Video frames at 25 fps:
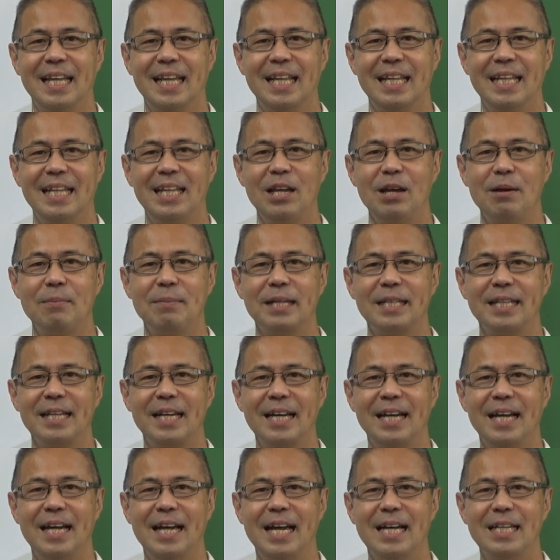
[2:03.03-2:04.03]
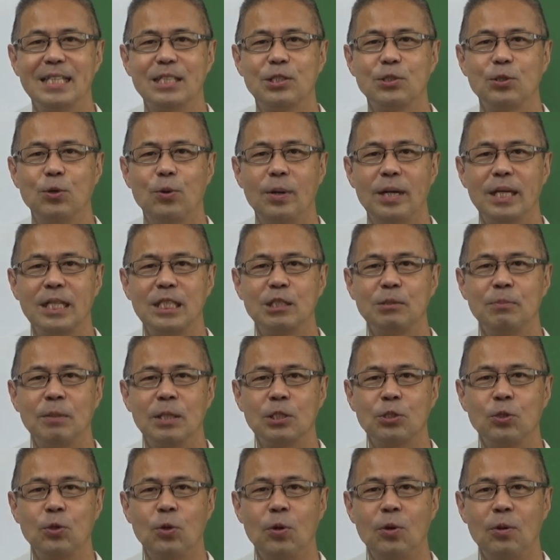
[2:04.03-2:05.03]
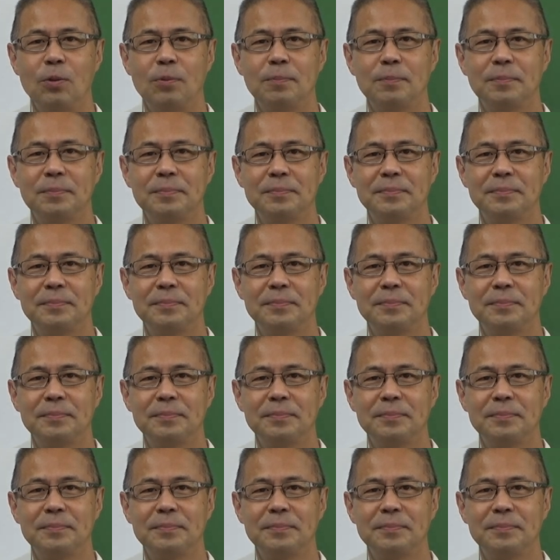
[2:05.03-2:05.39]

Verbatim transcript: ではまた明日お会いしましょう。